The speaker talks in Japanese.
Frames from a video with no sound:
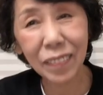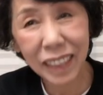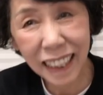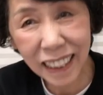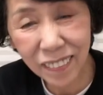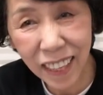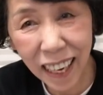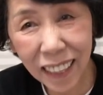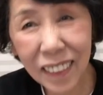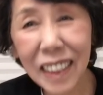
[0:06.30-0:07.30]
皆
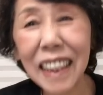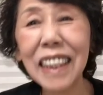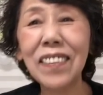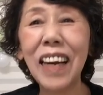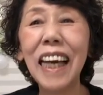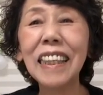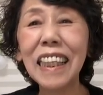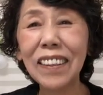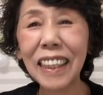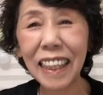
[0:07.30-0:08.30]
様こんにちは
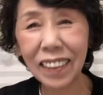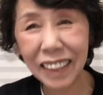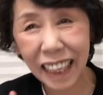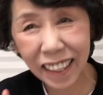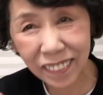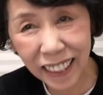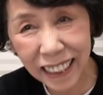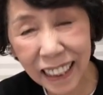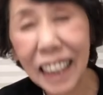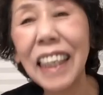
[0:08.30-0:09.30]
なりわでございま
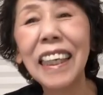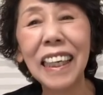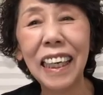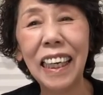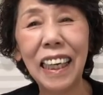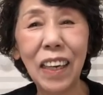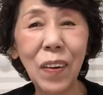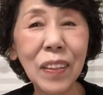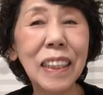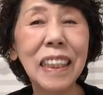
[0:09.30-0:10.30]
す、えー、
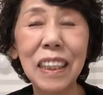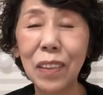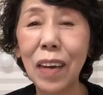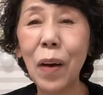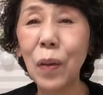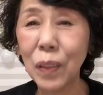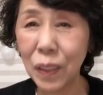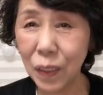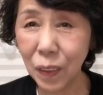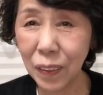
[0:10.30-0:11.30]
本日は本
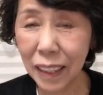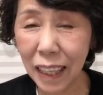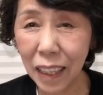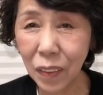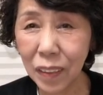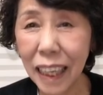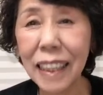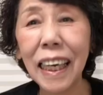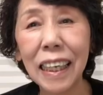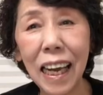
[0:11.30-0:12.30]
当あのな
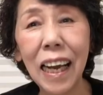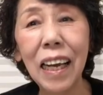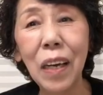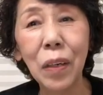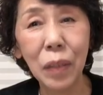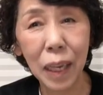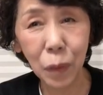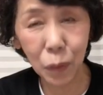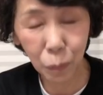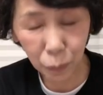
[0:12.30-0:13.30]
んだかあ
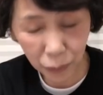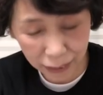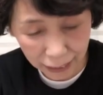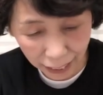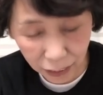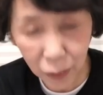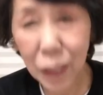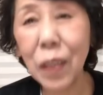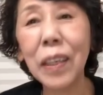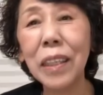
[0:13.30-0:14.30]
の蒸し暑
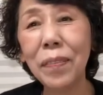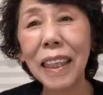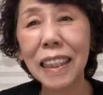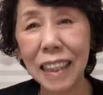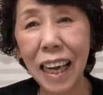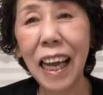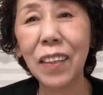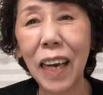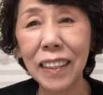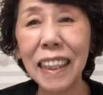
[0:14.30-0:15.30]
いと言いますかあ
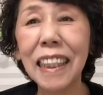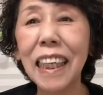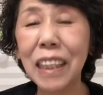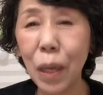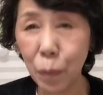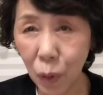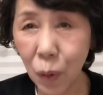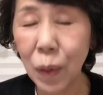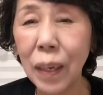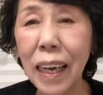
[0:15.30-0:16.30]
の歩いていて
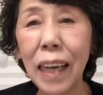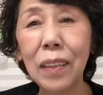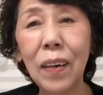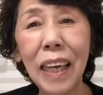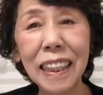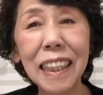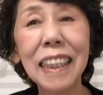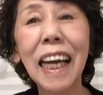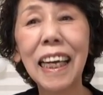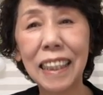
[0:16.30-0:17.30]
もあの暑
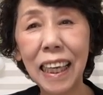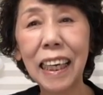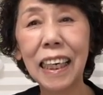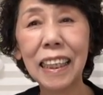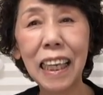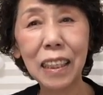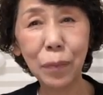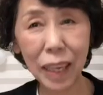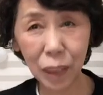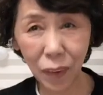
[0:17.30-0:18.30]
さがね体に
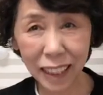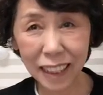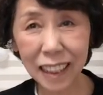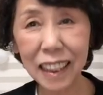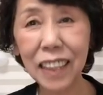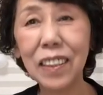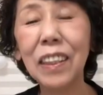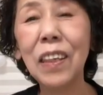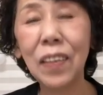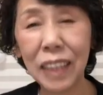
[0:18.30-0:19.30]
まとまりついてく
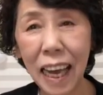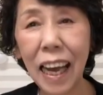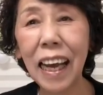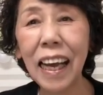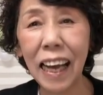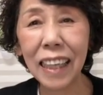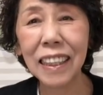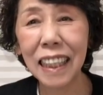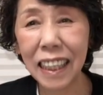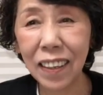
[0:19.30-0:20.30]
るような
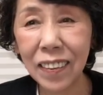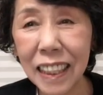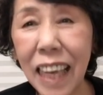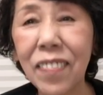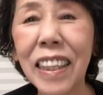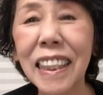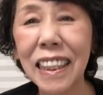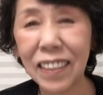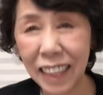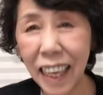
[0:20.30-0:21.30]
暑さでございます
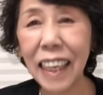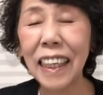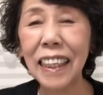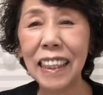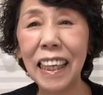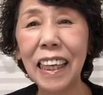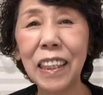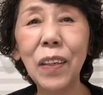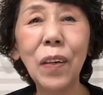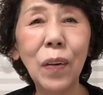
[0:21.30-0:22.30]
よね。で
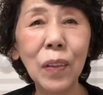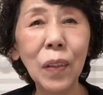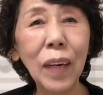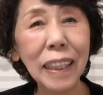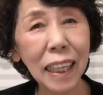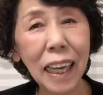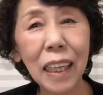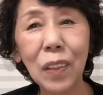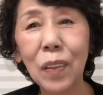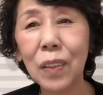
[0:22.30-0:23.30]
今日本当はね
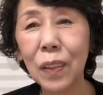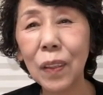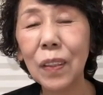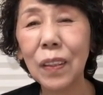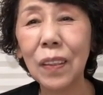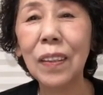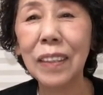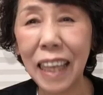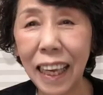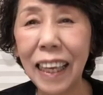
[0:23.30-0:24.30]
あの外の
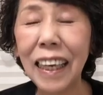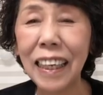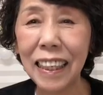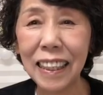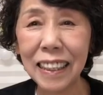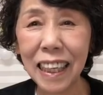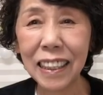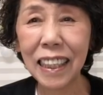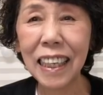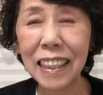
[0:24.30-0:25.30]
方で、えー、
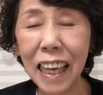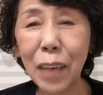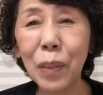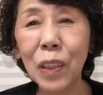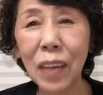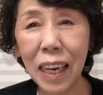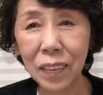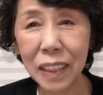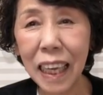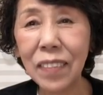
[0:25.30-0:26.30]
撮影したいものが
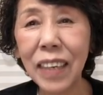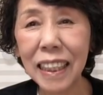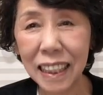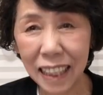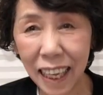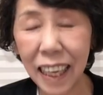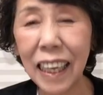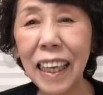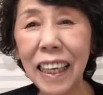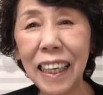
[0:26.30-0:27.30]
ございまして、
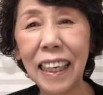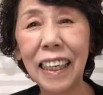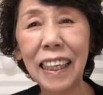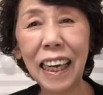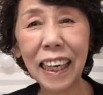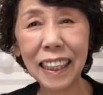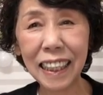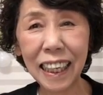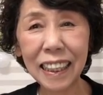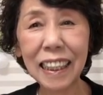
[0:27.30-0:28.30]
えー、出かけ
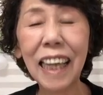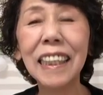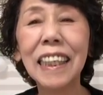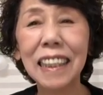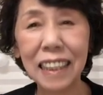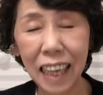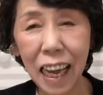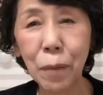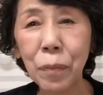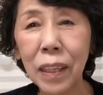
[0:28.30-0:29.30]
ていたんです
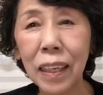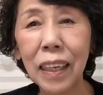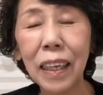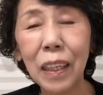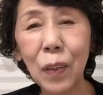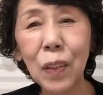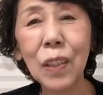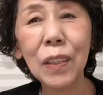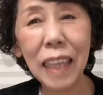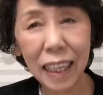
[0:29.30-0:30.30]
が、えー、途
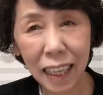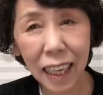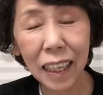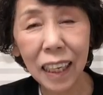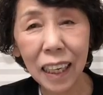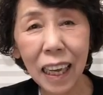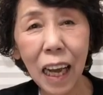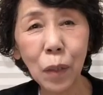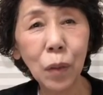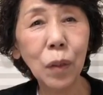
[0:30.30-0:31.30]
中でね
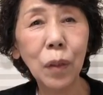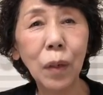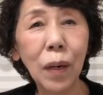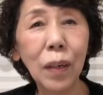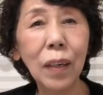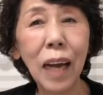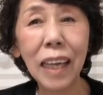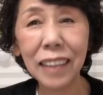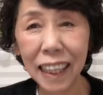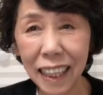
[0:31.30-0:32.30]
あの
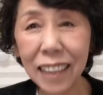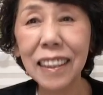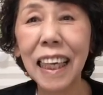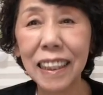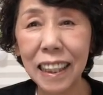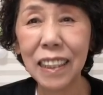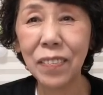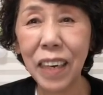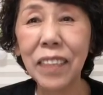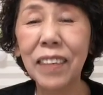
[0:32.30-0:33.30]
歩けなくなって
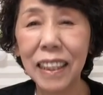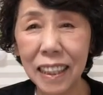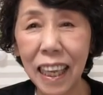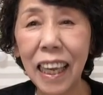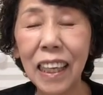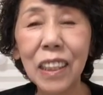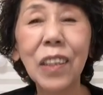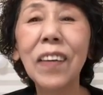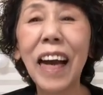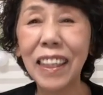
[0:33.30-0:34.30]
しまいまして
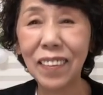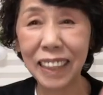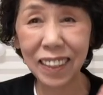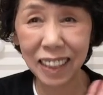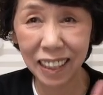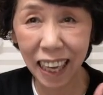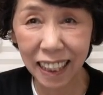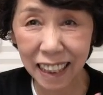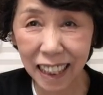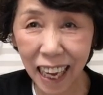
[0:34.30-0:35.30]
それはあの私の
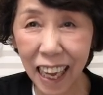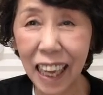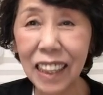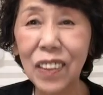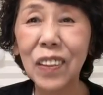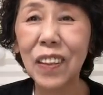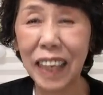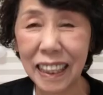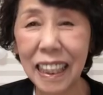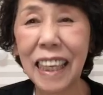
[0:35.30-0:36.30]
足がどうと
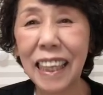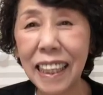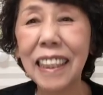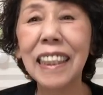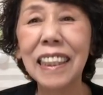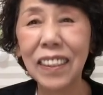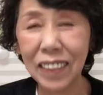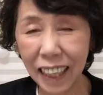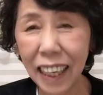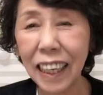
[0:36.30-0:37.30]
かじゃないんです
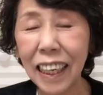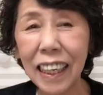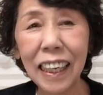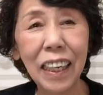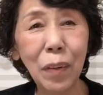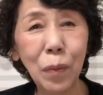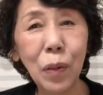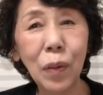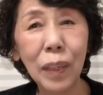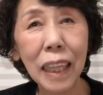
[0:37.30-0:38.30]
よね、えー、
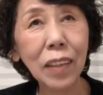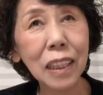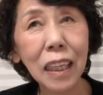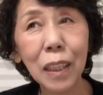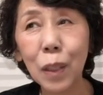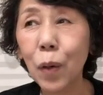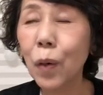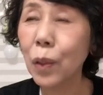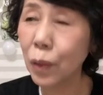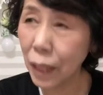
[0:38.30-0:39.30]
もう私が
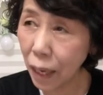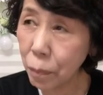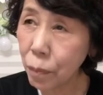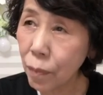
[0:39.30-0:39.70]
ちょうどね